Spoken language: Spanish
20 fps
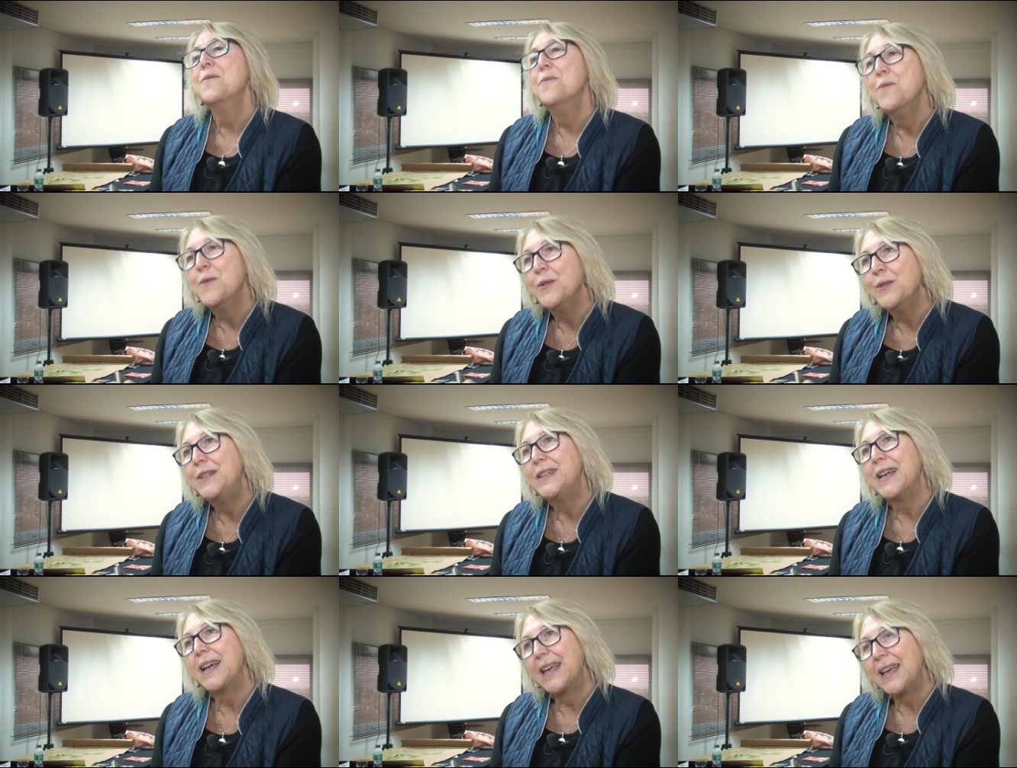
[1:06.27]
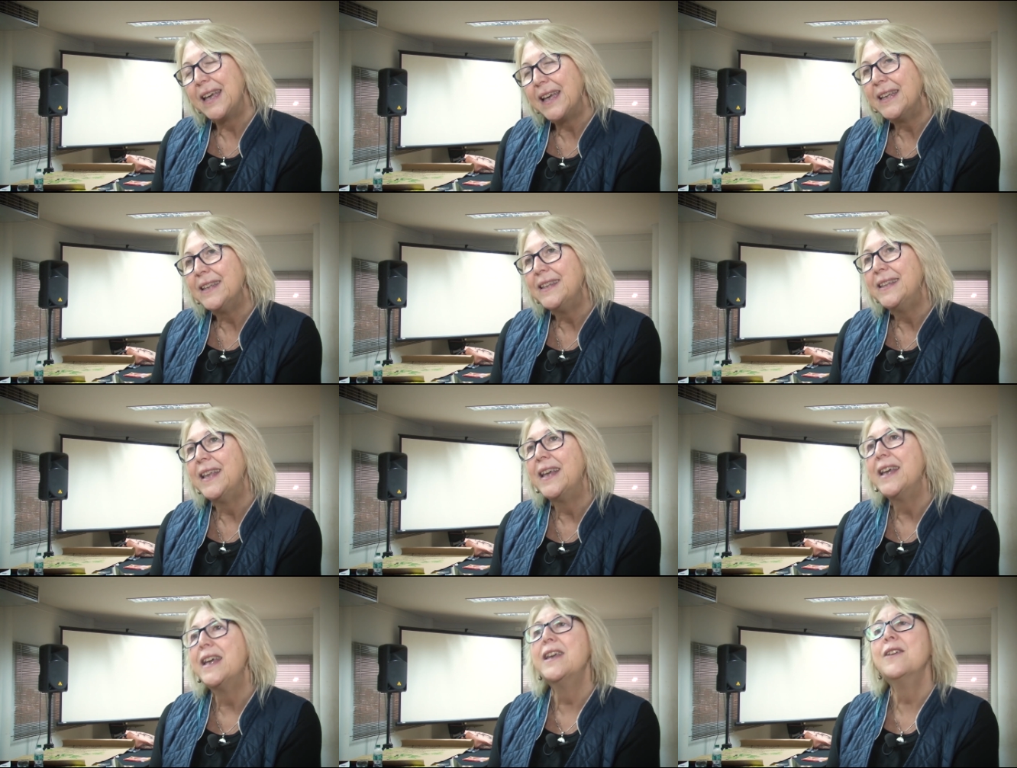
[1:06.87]
mucha
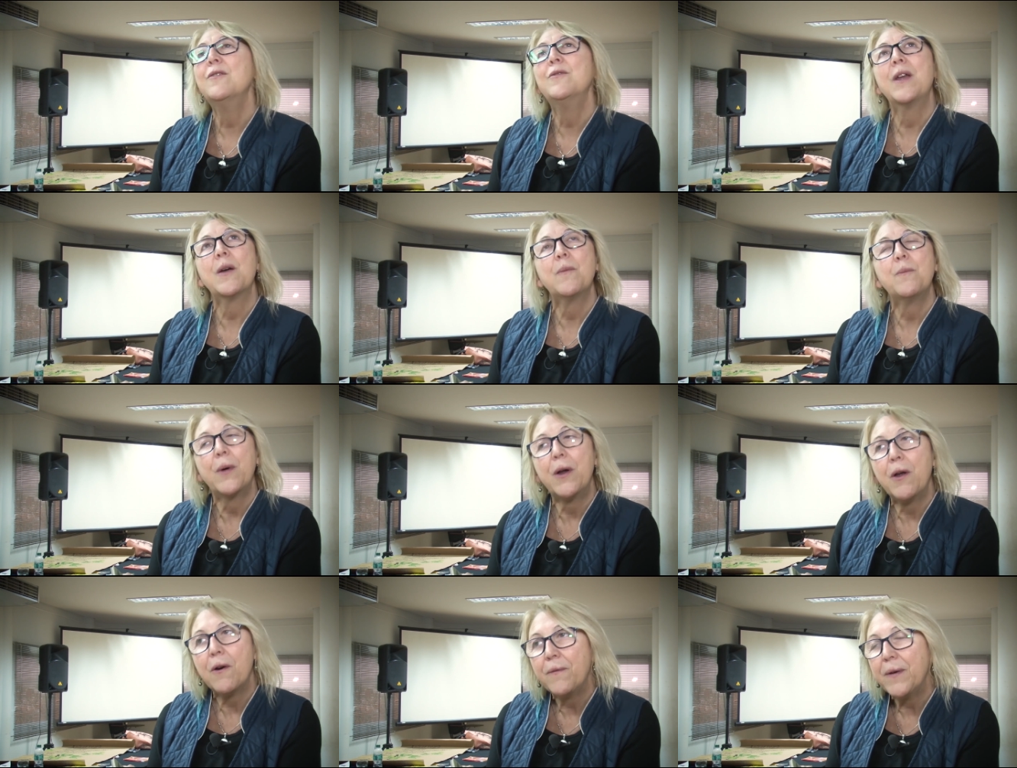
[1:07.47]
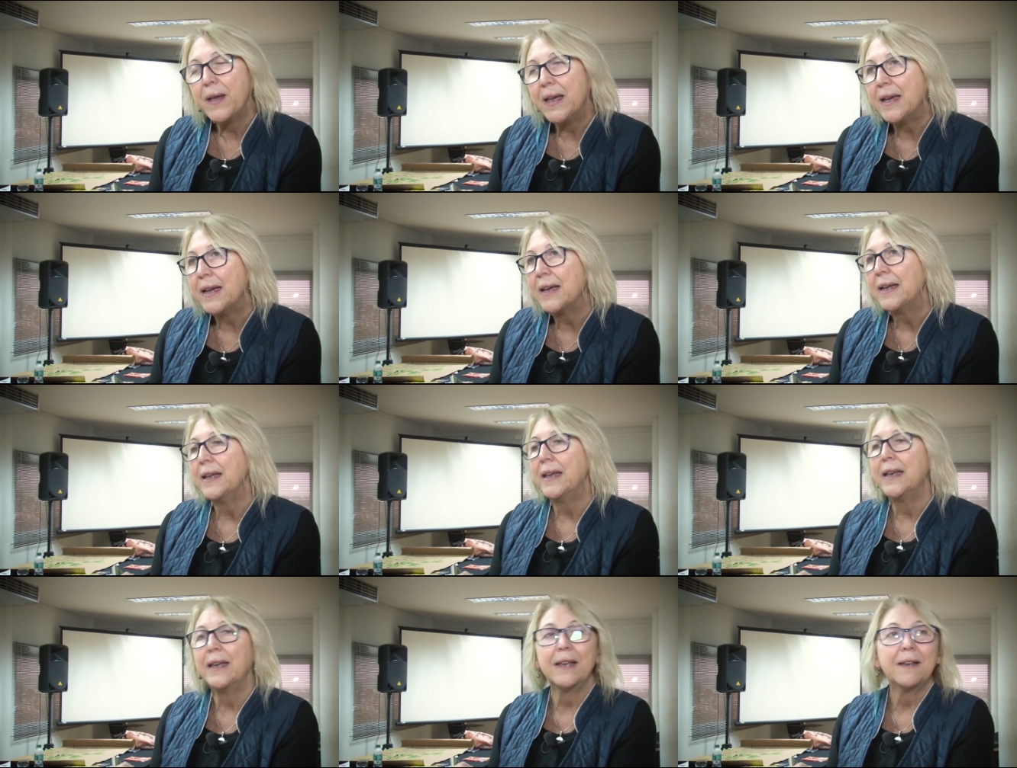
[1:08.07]
gente y unas profes
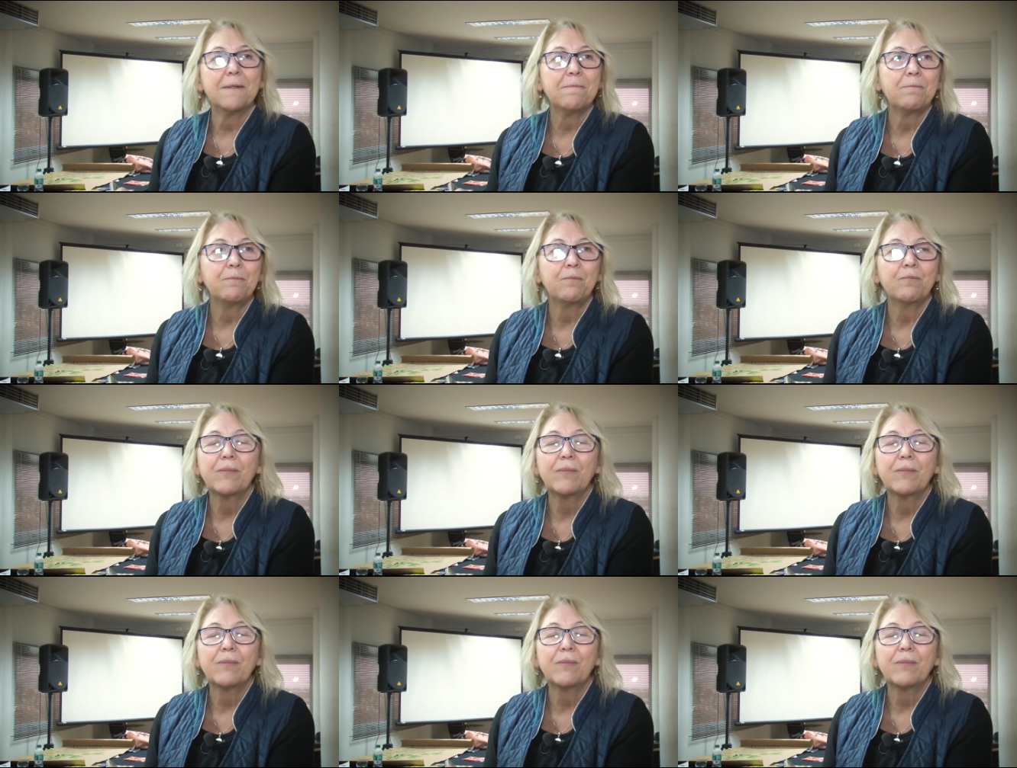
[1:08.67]
em,